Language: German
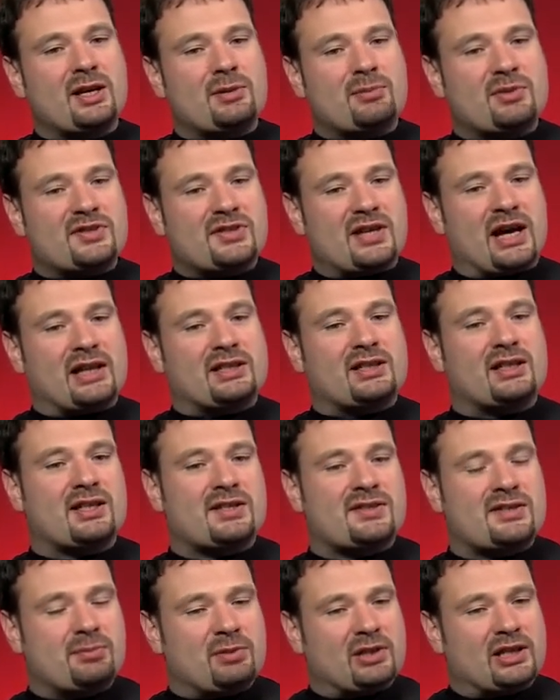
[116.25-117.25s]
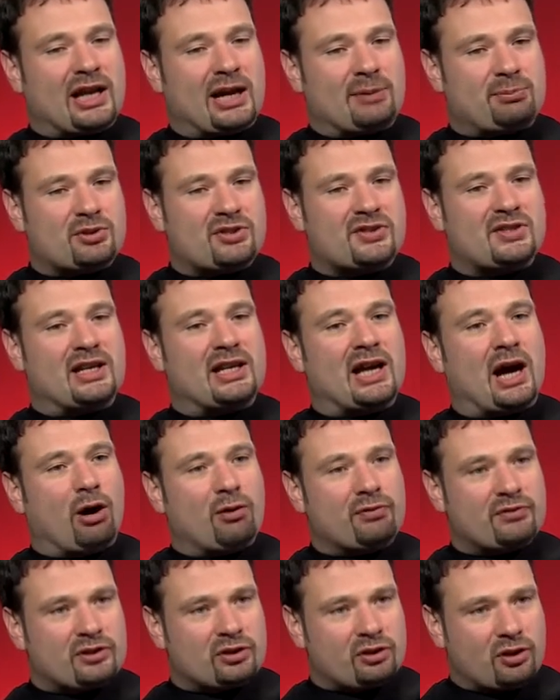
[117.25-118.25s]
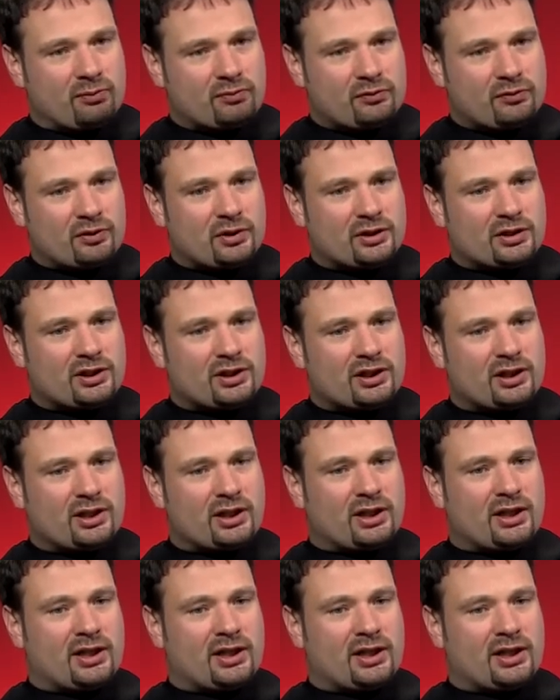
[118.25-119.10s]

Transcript: besagt ja, dass sie mit Leib und Seele aufgenommen wurde,